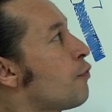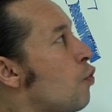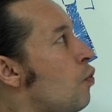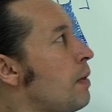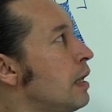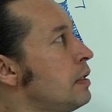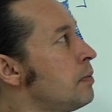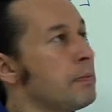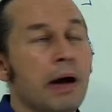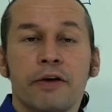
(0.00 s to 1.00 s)
Frohman
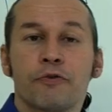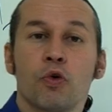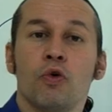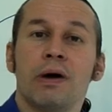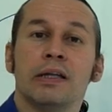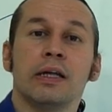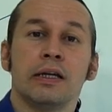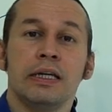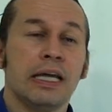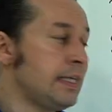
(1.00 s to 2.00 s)
değil mi? Bay
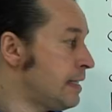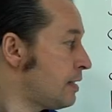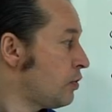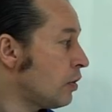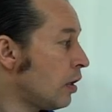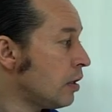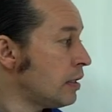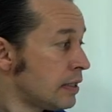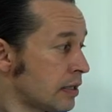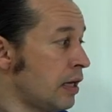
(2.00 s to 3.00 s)
Frohman'dan ne istiyor,
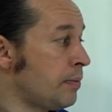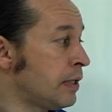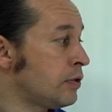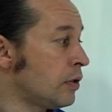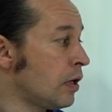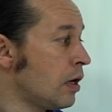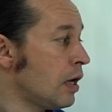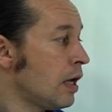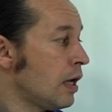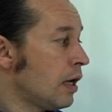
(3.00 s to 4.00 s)
ne talep ediyor?
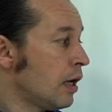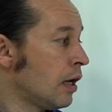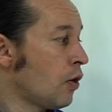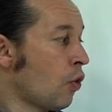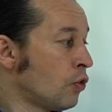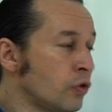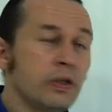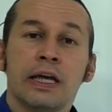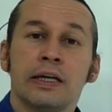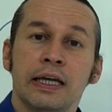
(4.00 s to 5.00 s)
E, onun
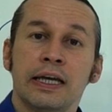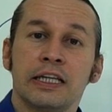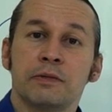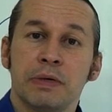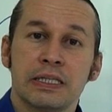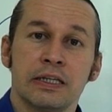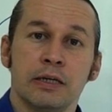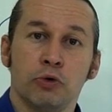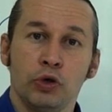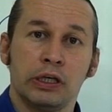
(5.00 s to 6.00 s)
yerine
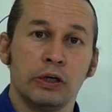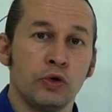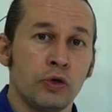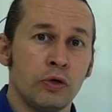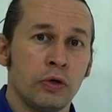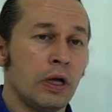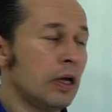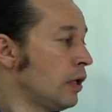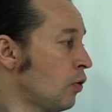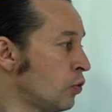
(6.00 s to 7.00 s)
geçmesini bu iki gün,
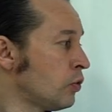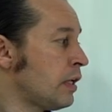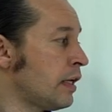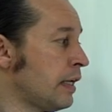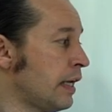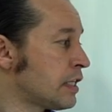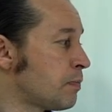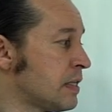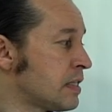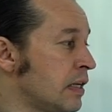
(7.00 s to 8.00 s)
onun yerine
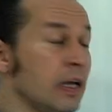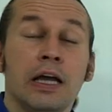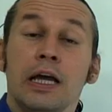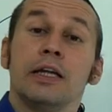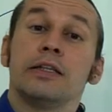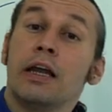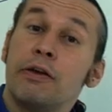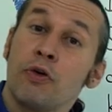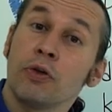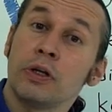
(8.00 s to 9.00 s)
geçmesini,
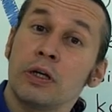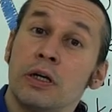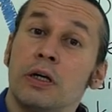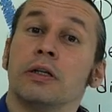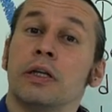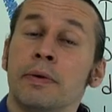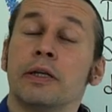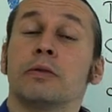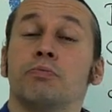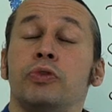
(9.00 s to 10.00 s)
telefonları değil
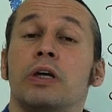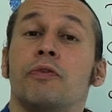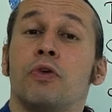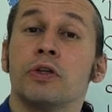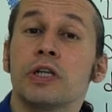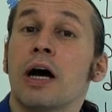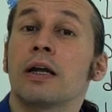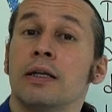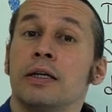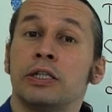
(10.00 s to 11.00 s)
mi? Bu telefon
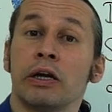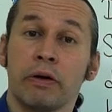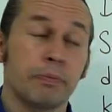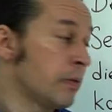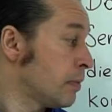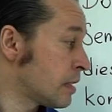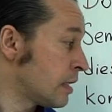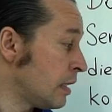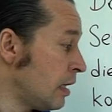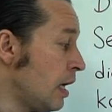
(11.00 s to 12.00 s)
çağrıları
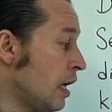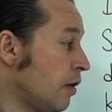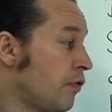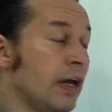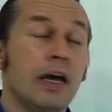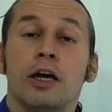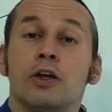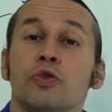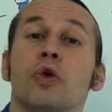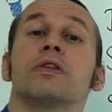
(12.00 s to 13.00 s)
cevaplamasını ve
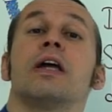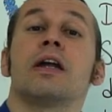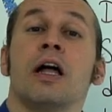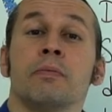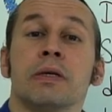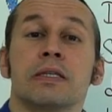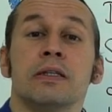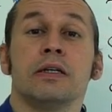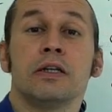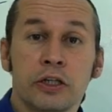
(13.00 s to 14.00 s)
notlar
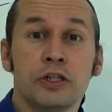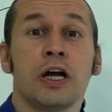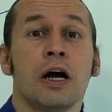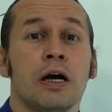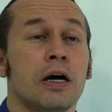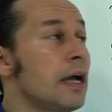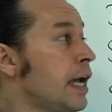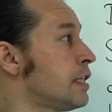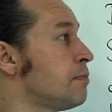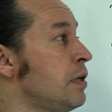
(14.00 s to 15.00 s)
almasını rica
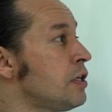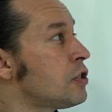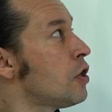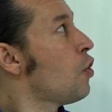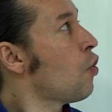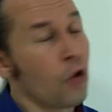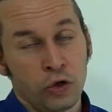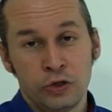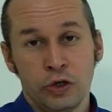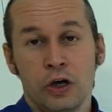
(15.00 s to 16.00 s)
etmiş
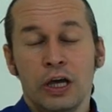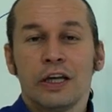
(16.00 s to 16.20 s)
oluyor.